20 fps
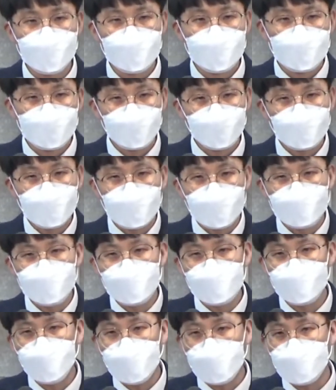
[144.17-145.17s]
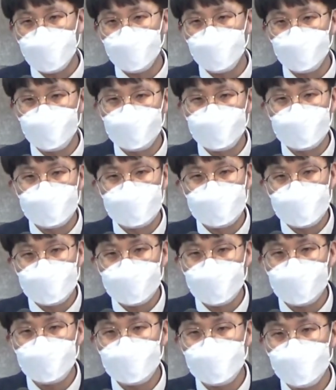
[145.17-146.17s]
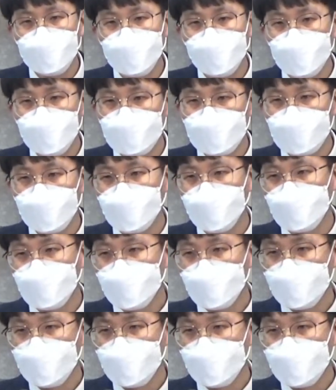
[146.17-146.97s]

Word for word: 또 사람들이 바라보는 그 시선들을 보면서